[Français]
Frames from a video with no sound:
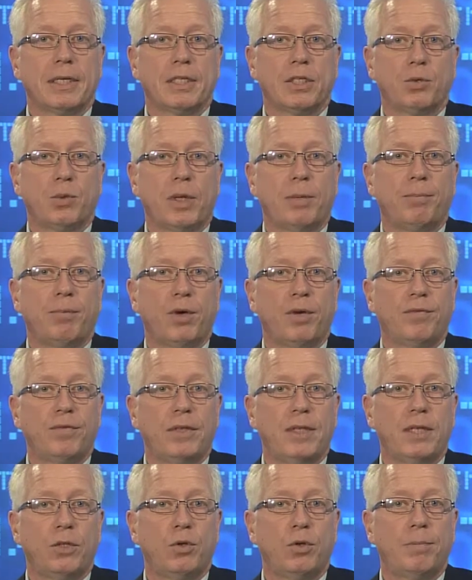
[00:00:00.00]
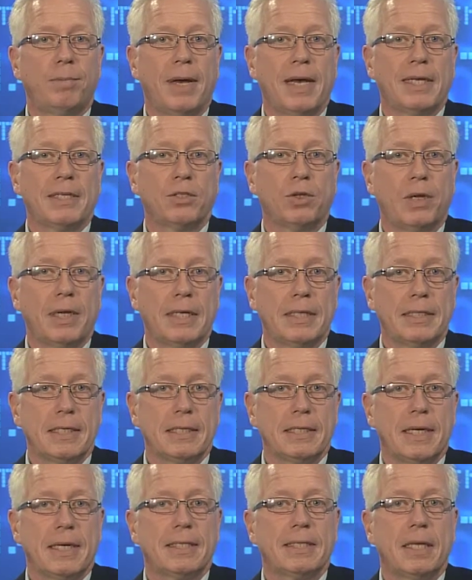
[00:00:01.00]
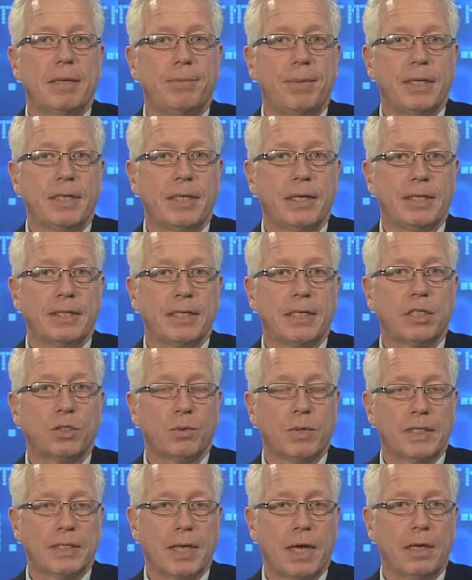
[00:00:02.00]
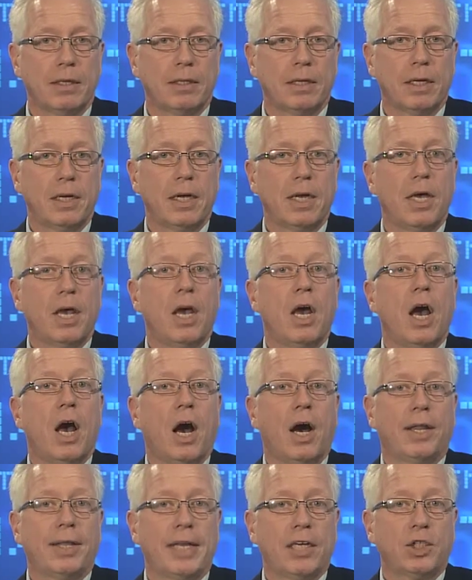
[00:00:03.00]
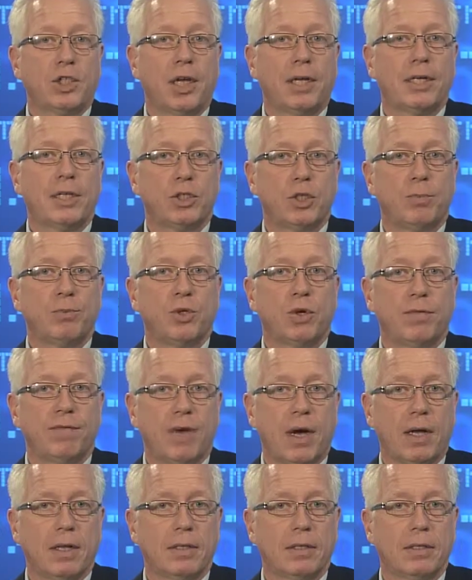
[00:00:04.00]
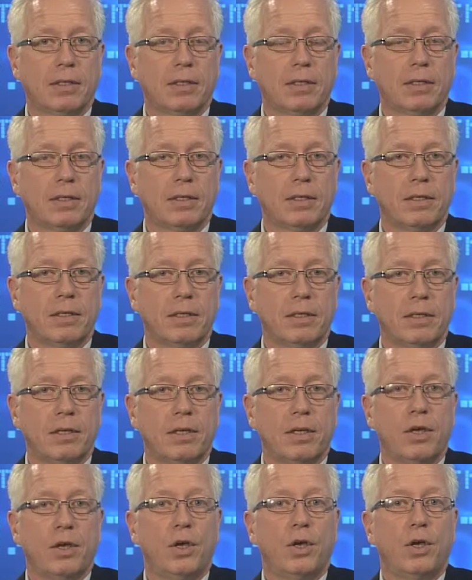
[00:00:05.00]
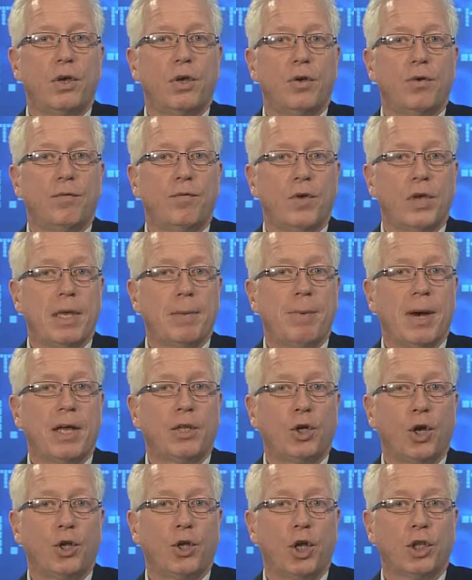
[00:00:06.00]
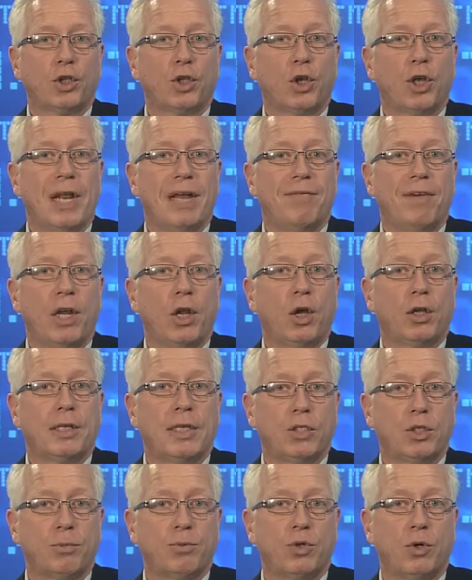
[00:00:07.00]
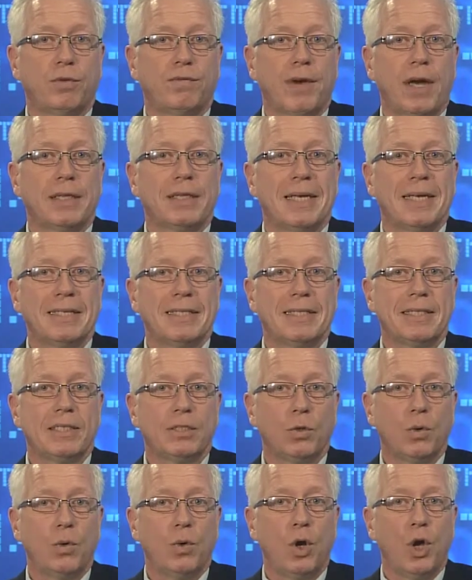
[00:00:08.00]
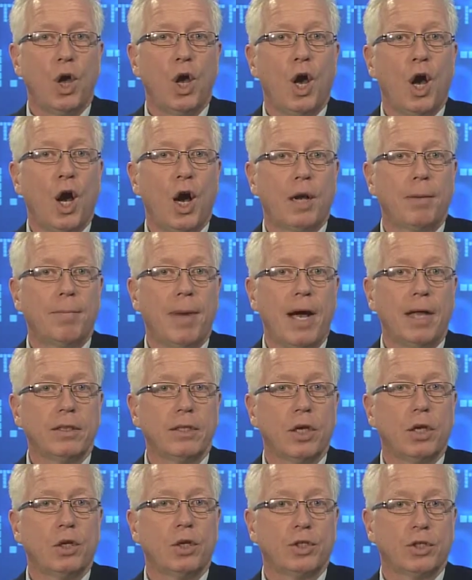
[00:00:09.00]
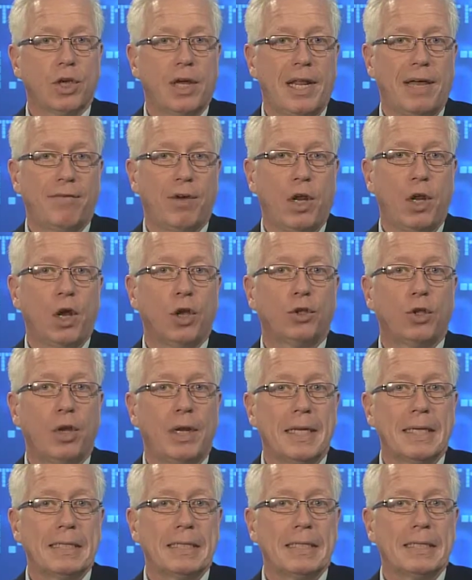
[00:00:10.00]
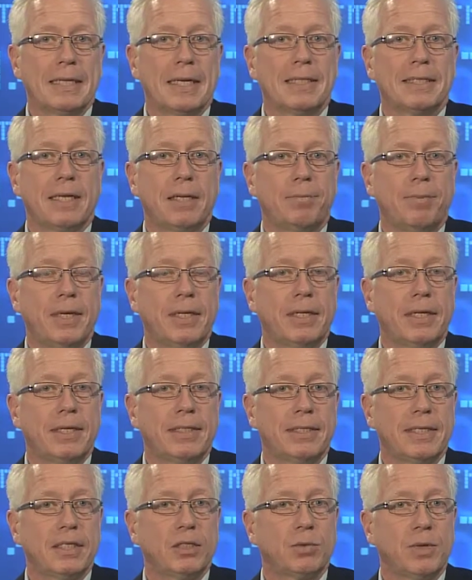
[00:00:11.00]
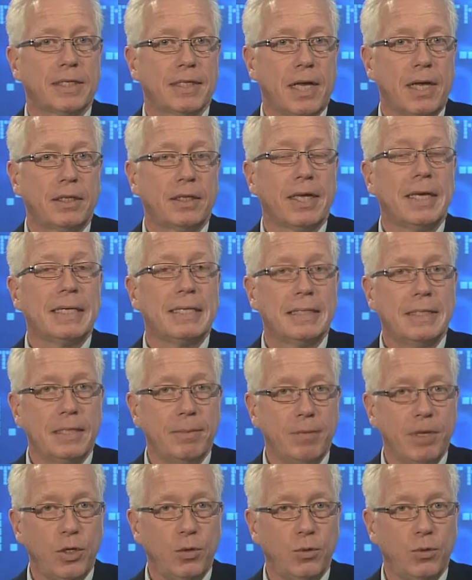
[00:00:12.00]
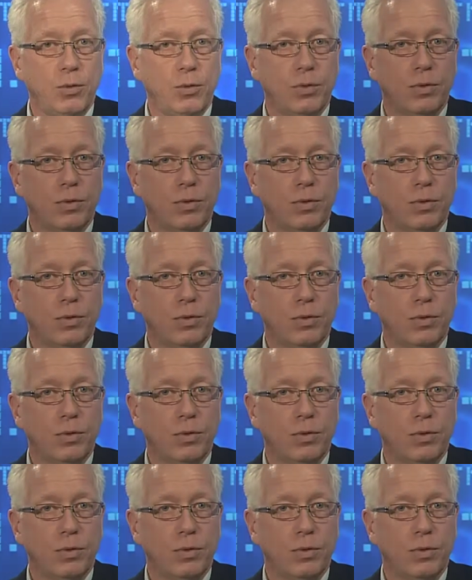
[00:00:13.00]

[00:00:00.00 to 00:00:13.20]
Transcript: qui souhaite profiter d'une baisse de l'indice S&P TSX 60 en achetant des options de vente. Veuillez prendre note que la valeur des options de vente SXO augmente lorsque la valeur de l'indice S&P TSX 60 diminue.